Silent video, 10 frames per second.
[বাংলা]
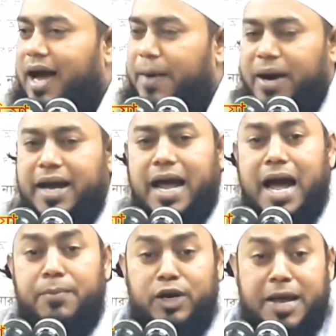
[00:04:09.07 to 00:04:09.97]
আবার
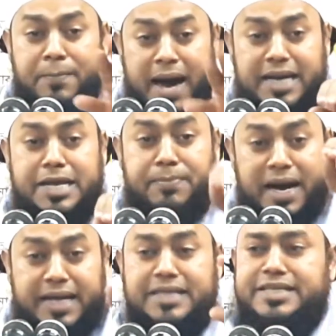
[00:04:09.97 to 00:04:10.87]
আমলে মালি
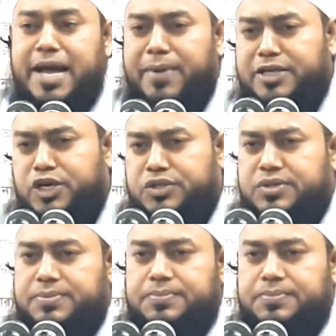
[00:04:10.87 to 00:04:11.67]
মালের যে আবাদত